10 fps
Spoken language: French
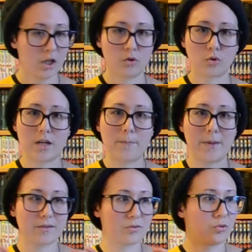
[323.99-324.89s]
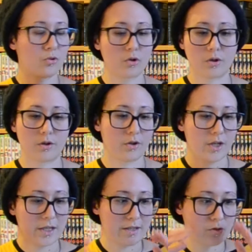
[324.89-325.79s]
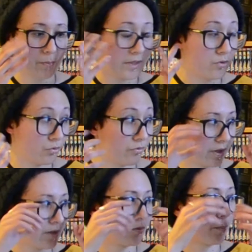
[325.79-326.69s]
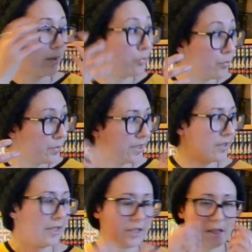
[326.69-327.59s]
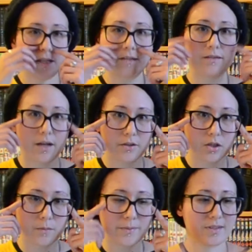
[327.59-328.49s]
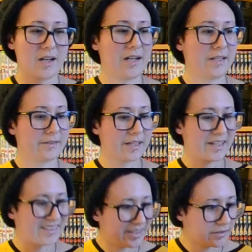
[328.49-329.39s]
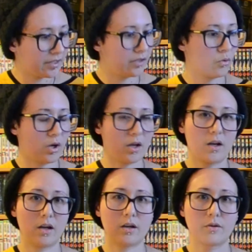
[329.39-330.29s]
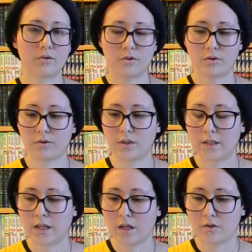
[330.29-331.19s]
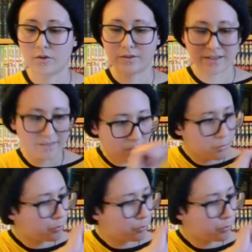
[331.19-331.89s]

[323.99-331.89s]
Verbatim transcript: Donc les persos, euh, ils ont pas d'yeux, enfin ils ont pas de pupilles, les cernes comme ça, les traits très très noirs. Euh euh, très très un peu